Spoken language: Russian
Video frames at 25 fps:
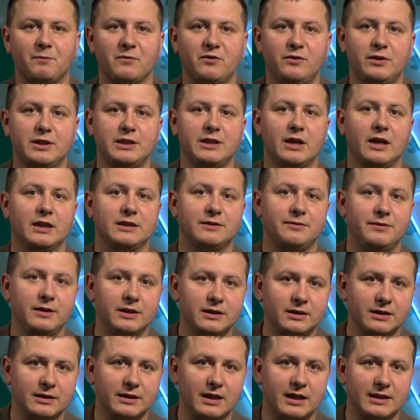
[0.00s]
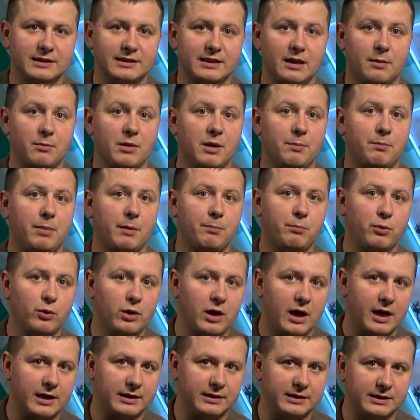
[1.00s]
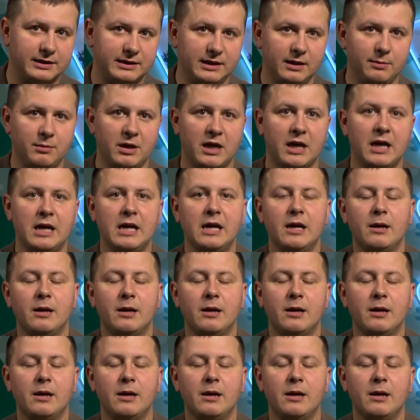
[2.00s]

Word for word: Видеоответы на самые популярные темы